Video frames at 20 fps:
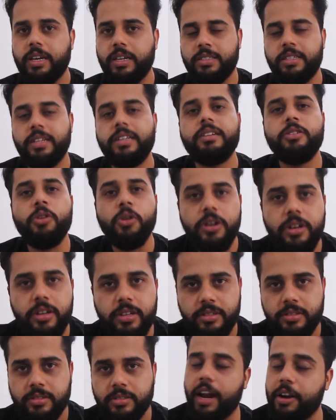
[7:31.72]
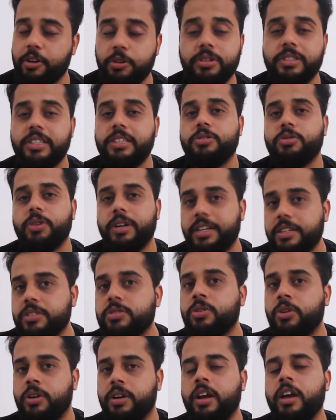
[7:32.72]
इज इट गुड आई डोंट थिंक सो इट
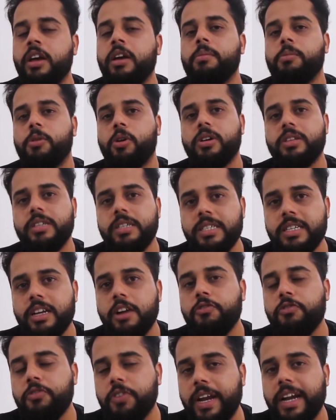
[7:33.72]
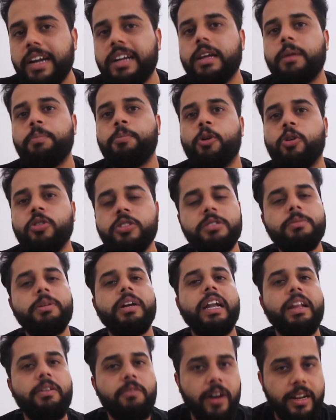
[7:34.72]
इज़ गुड बिकॉज इसका वेट
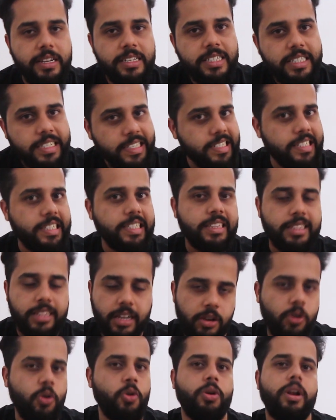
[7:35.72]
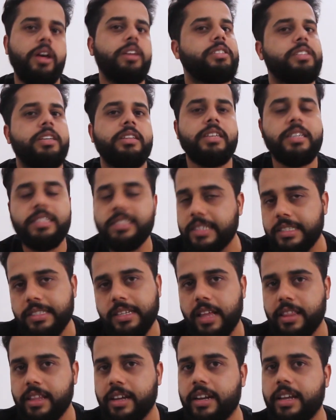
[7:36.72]
अप्रॉक्सीमेटली 160 तक होना चाहिए था इससे
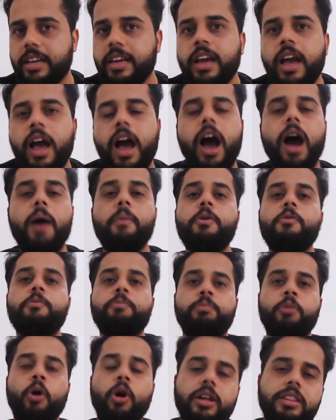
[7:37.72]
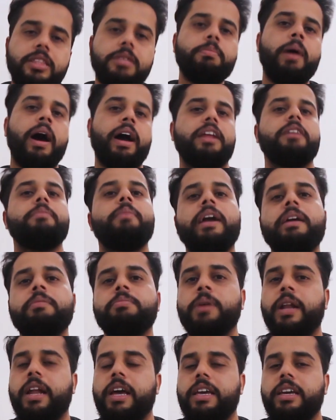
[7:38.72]
ज़्यादा नहीं अब बहुत ही भारी
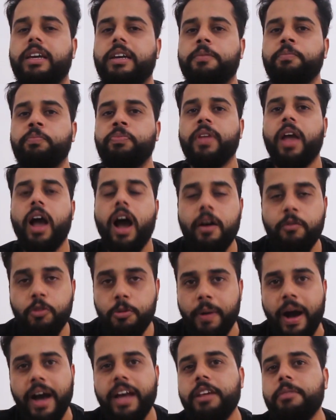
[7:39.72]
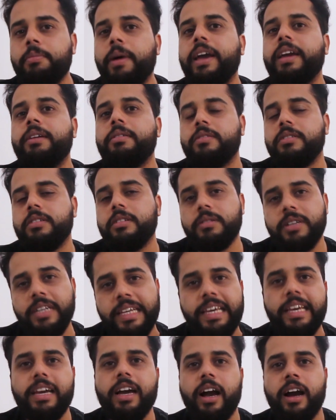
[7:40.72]
बाइक बनाई है अब वो भारी बाइक
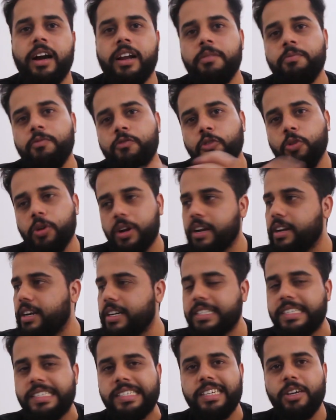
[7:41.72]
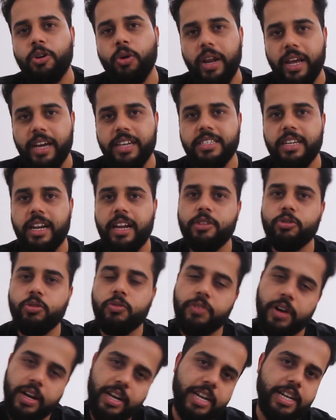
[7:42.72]
ठीक है अगर हम 400 सीसी को लेके चले
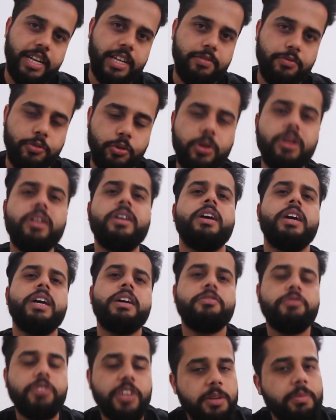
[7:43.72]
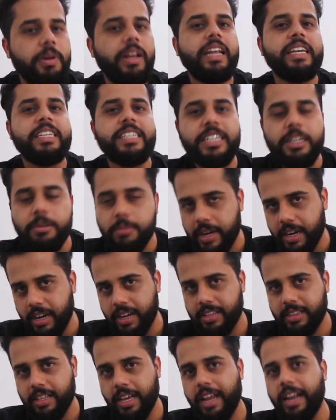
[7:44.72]
तो 184 फिर भी लेजिटिमेट
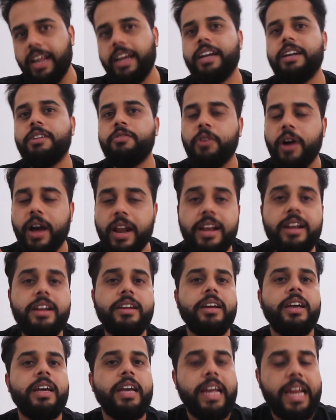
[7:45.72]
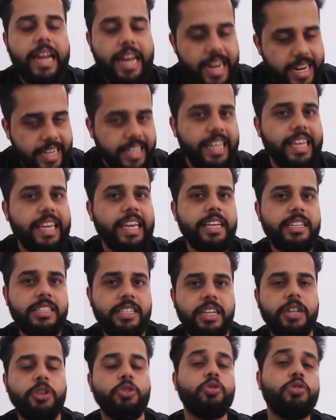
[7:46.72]
लगता है लेकिन 180
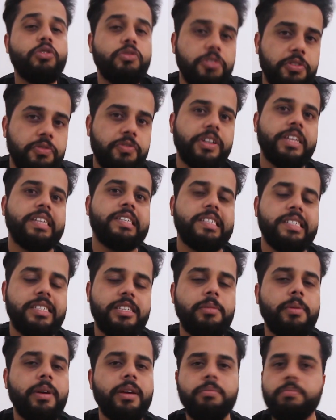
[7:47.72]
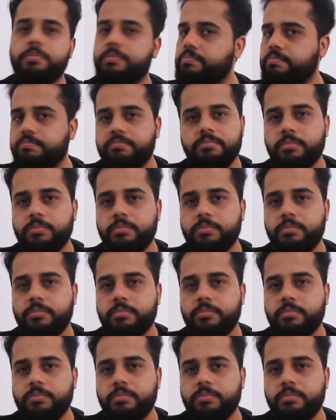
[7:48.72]
केजी 250 सीसी में